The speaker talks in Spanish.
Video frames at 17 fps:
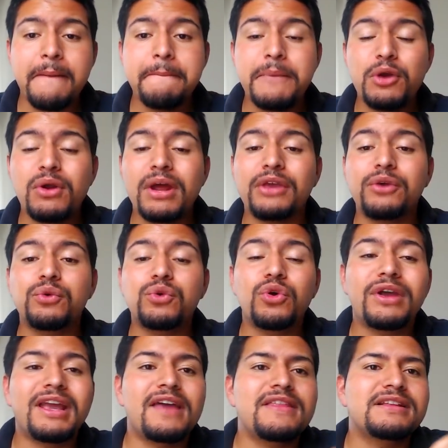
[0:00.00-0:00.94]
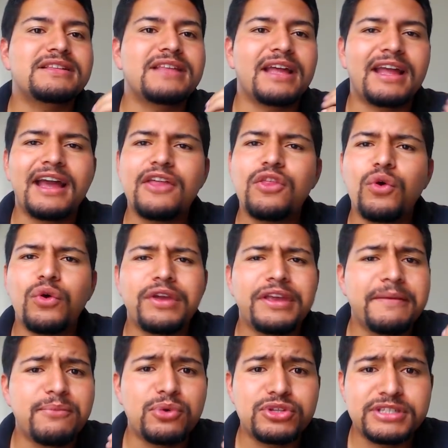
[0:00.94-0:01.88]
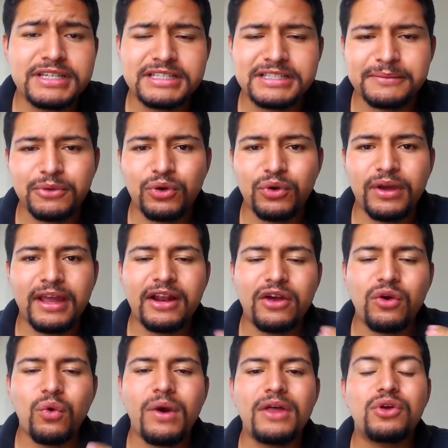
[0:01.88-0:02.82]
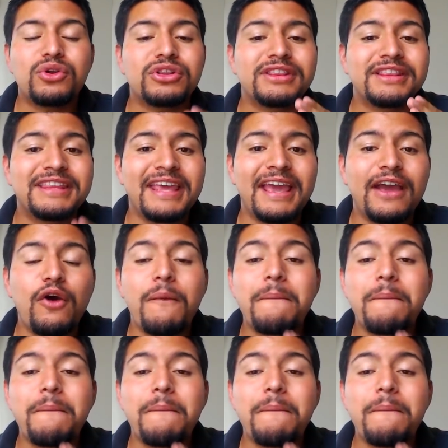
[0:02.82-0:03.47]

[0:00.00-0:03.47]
pero hay uno que ha destacado y muchísimo, el jugador Diego